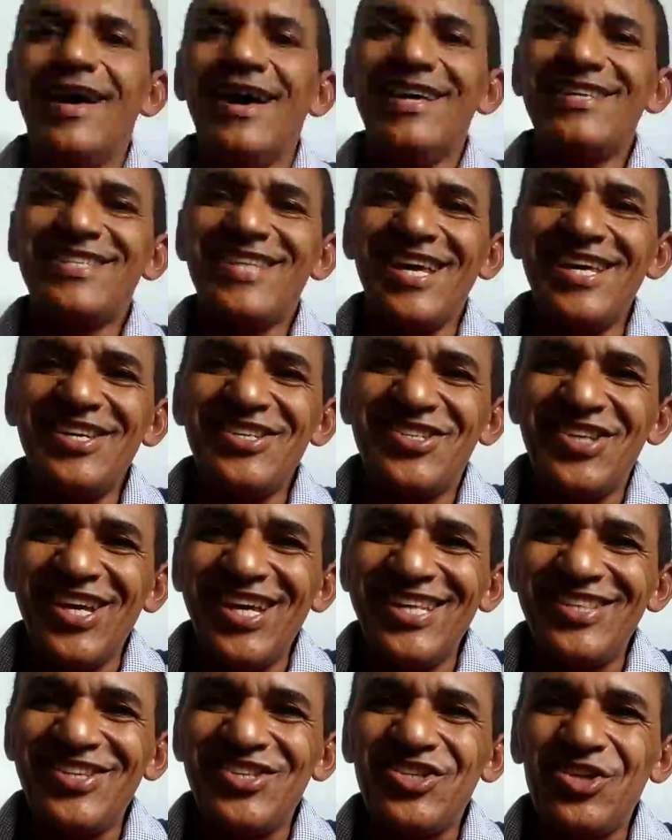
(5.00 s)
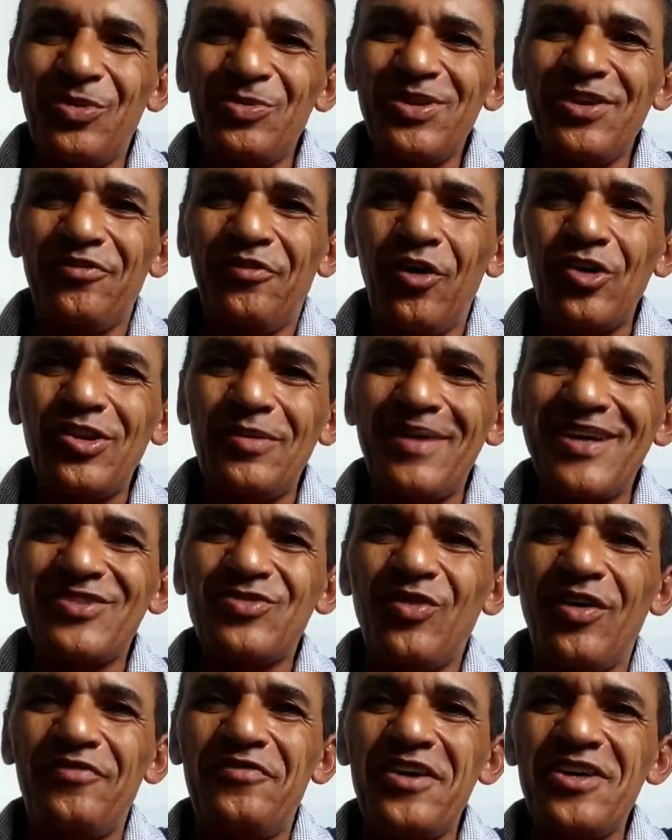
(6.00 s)
É isso aí, gente. Estamos de volta mais
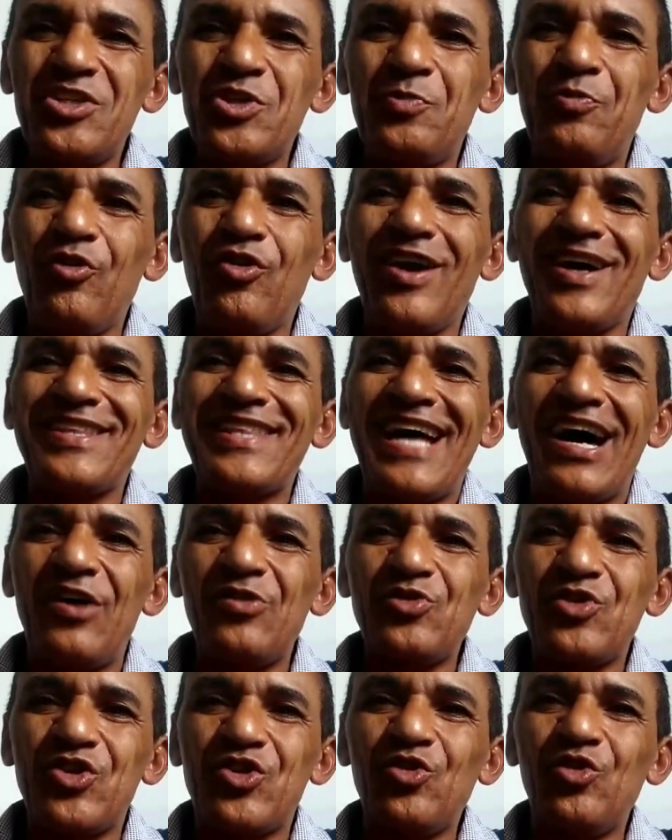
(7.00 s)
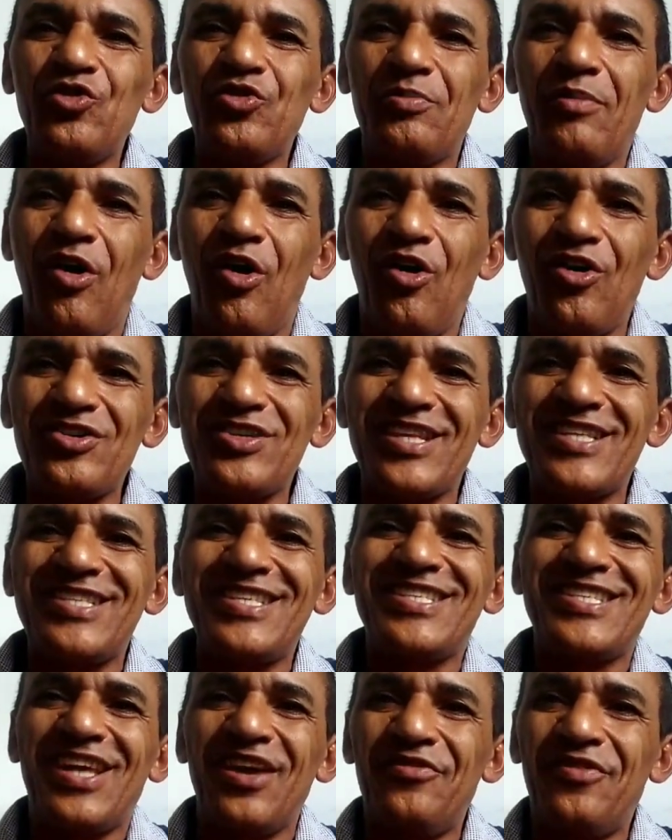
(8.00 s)
uma vez pro canal Júnior Mostra. Se
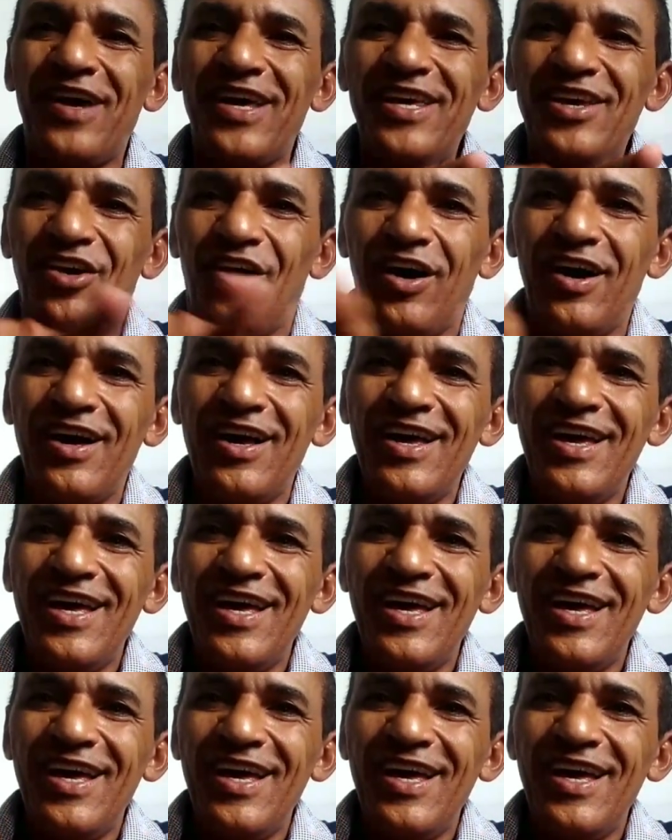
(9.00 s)
inscreva aí, ó.